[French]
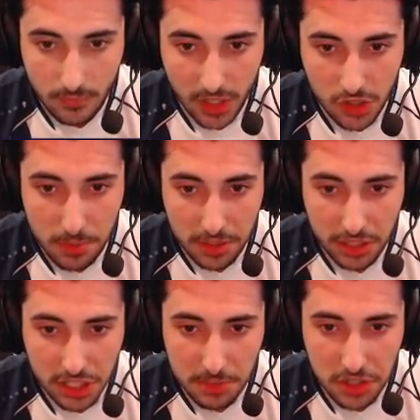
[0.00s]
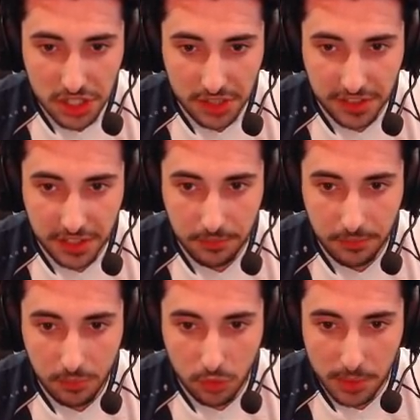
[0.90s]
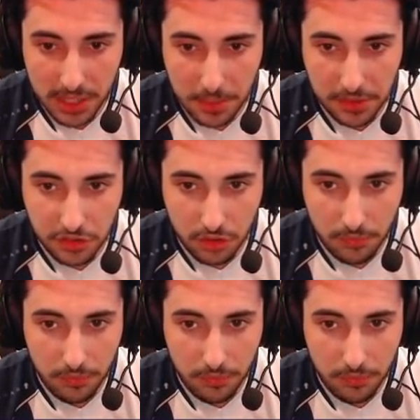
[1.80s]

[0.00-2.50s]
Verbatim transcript: Je vais mettre un archer magique ici pour lui mettre la pression.